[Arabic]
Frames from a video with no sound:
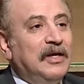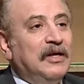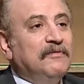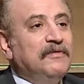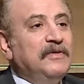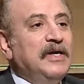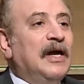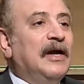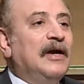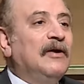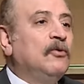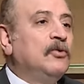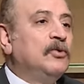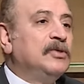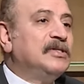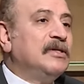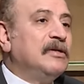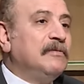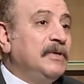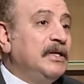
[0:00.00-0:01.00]
فيها
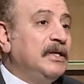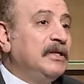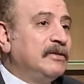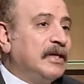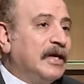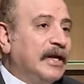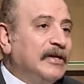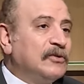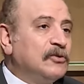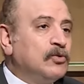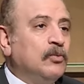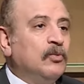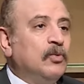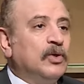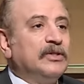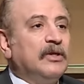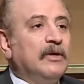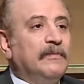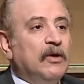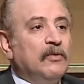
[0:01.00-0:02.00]
جزء من التجاذب
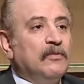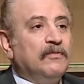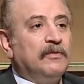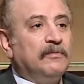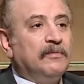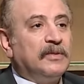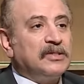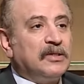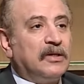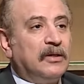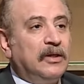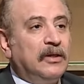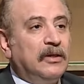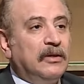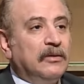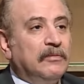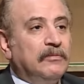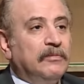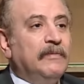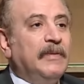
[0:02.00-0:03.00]
والتباين في المصالح
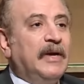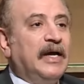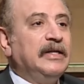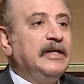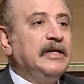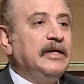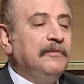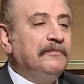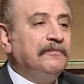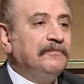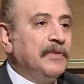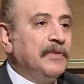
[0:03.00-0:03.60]
م. بمعنى ايه